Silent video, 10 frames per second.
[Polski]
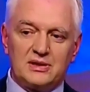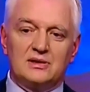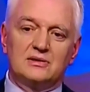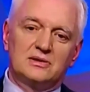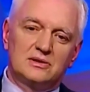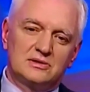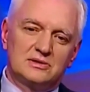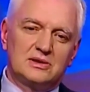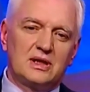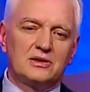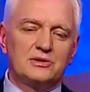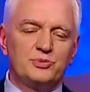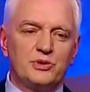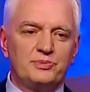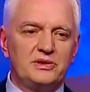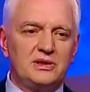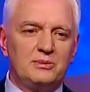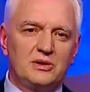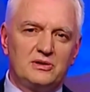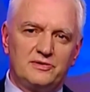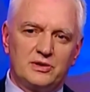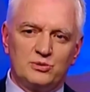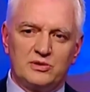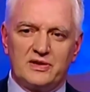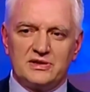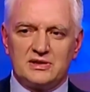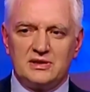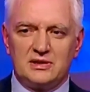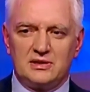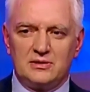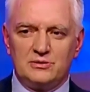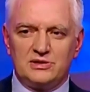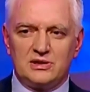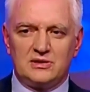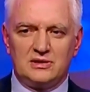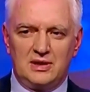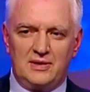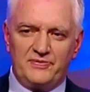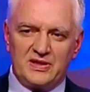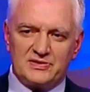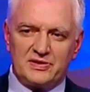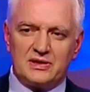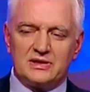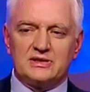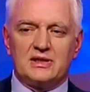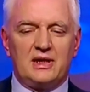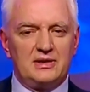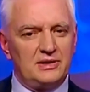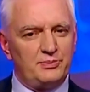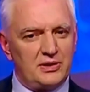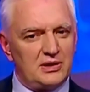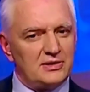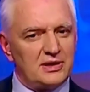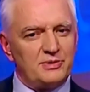no to tego typu opinie mogą formułować tylko ludzie o niezwykle skrajnych poglądach.